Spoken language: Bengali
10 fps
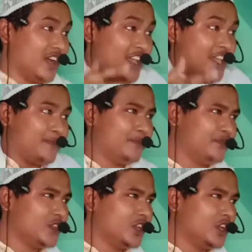গায়েব
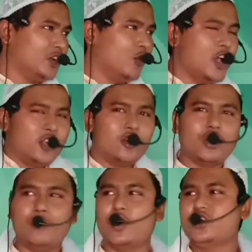ওই
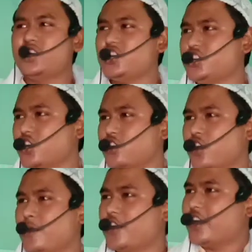রকম অদৃশ্যর
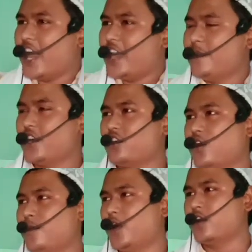খবর গায়েবের
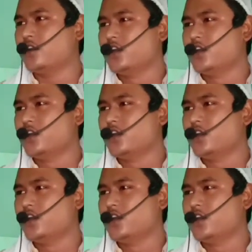খবর